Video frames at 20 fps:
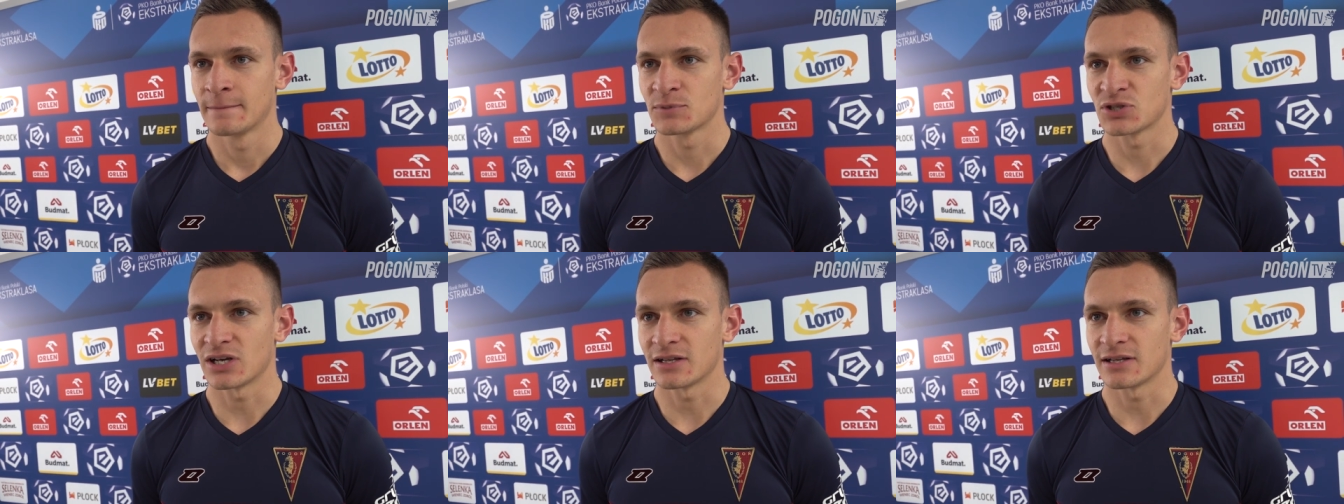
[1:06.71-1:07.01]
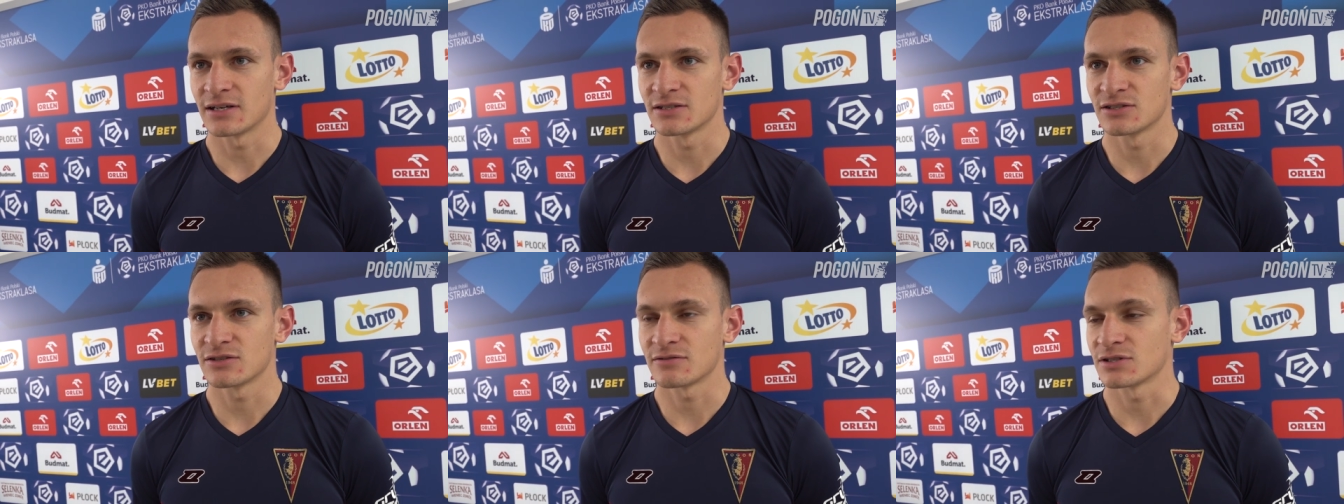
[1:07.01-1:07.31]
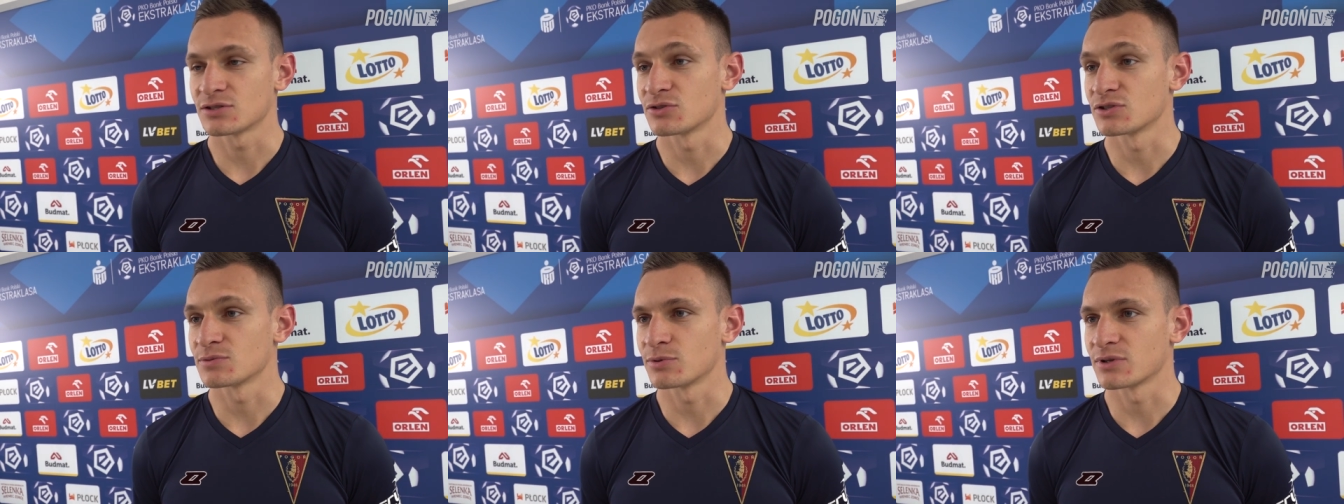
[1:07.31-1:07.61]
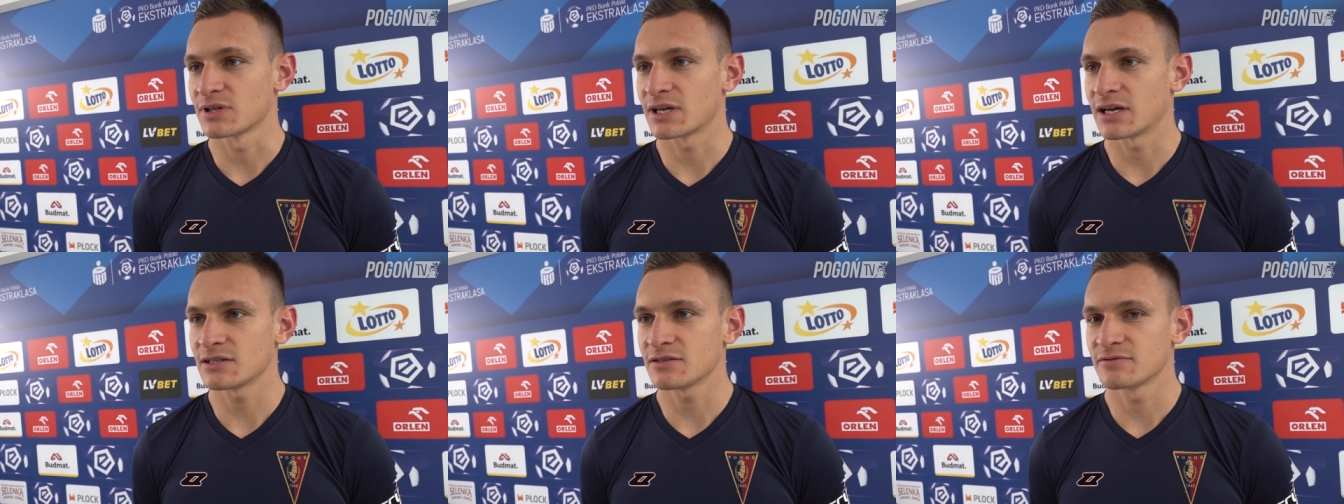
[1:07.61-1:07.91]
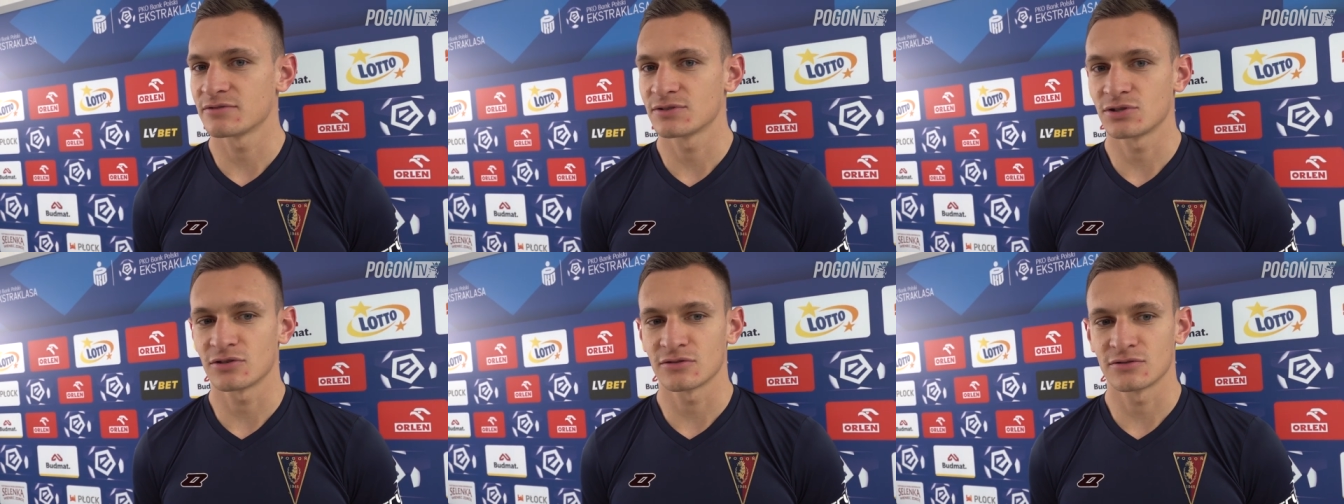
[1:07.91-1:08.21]
przeanalizować to
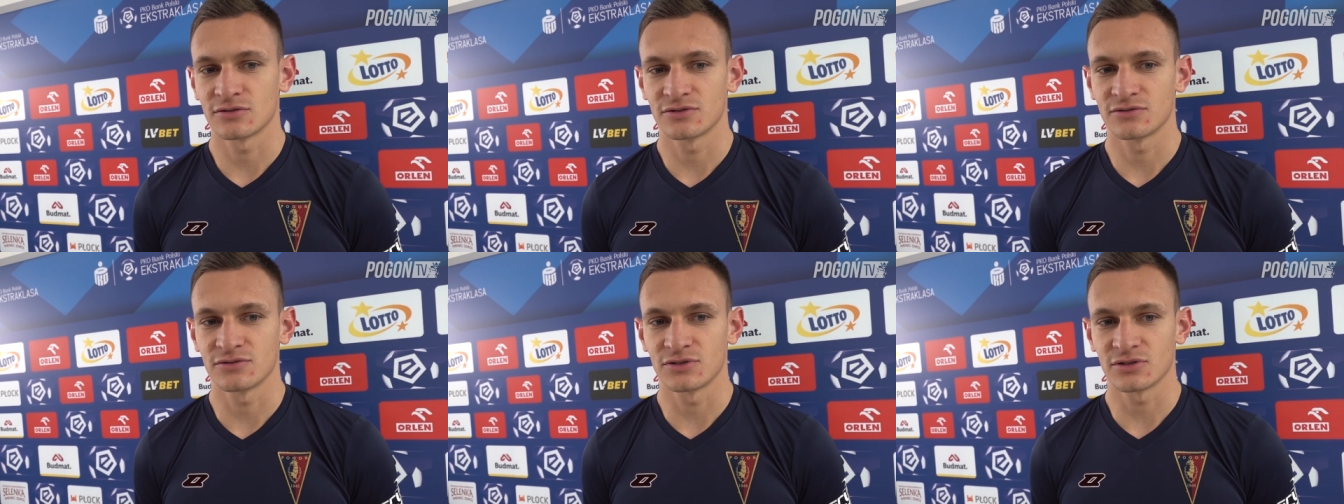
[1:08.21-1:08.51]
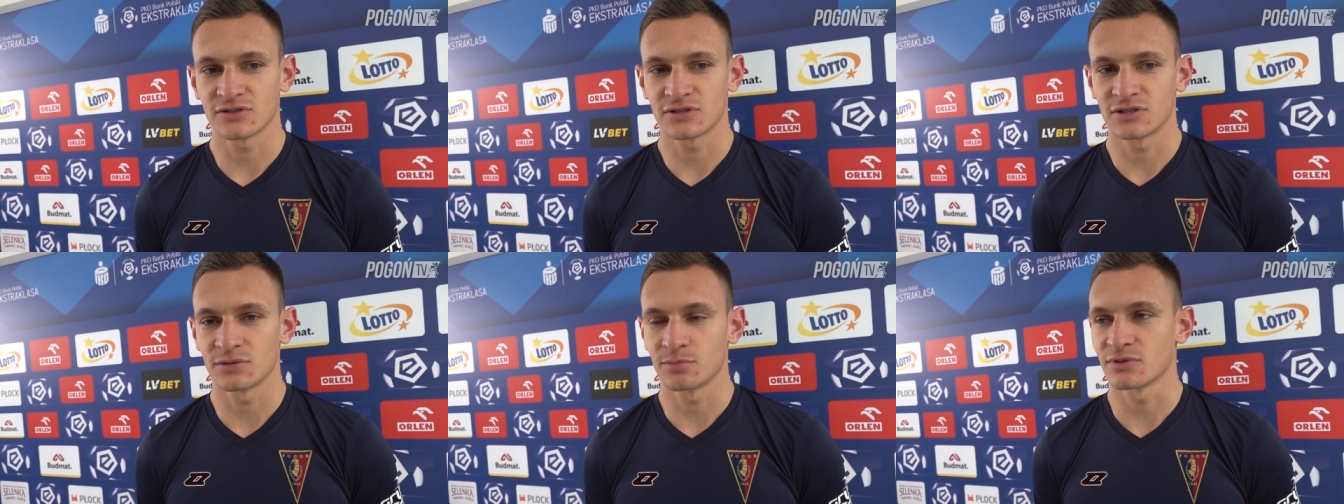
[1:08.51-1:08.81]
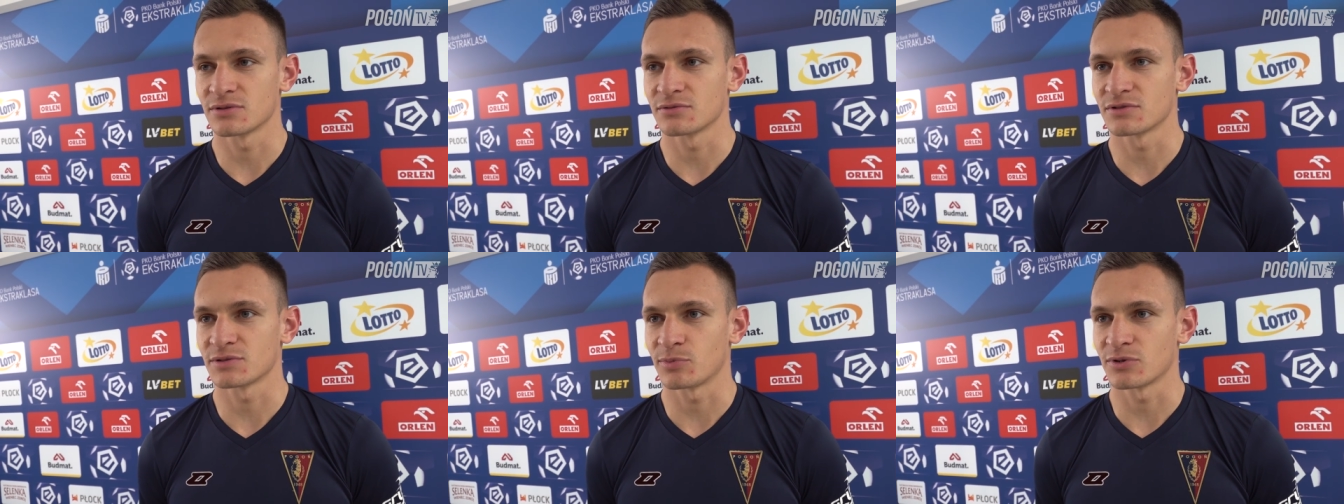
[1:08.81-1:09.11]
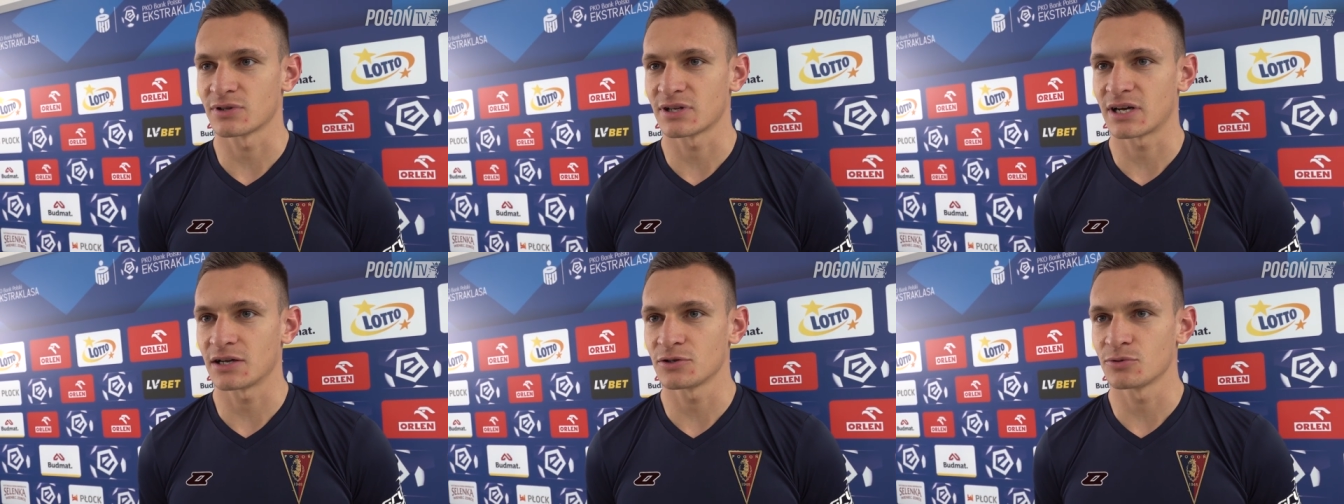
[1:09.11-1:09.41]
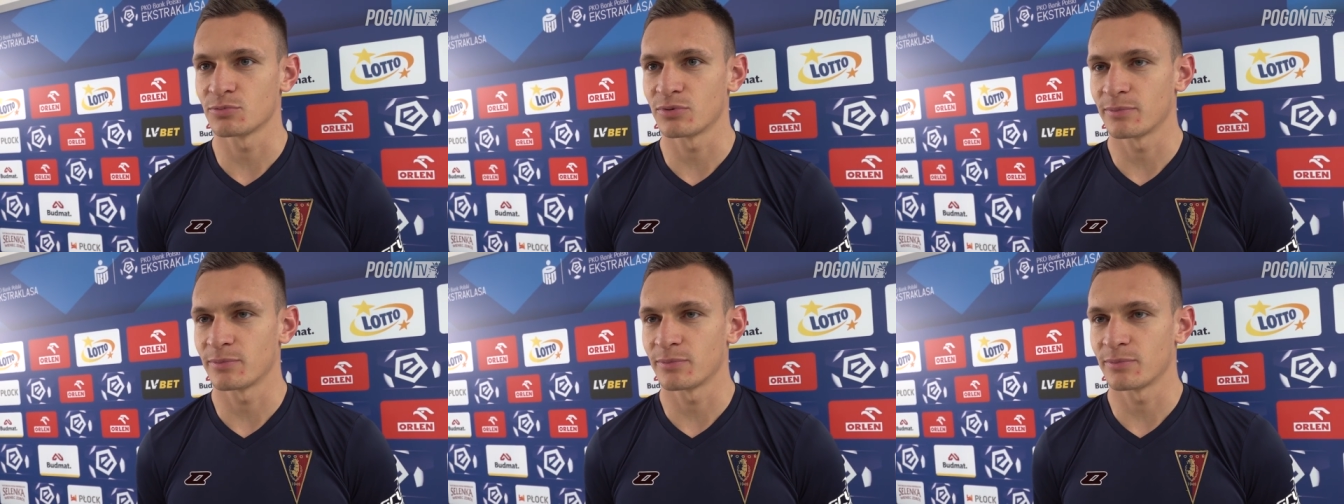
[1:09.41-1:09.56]
spotkanie, wyciągnąć wnioski po tym spotkaniu,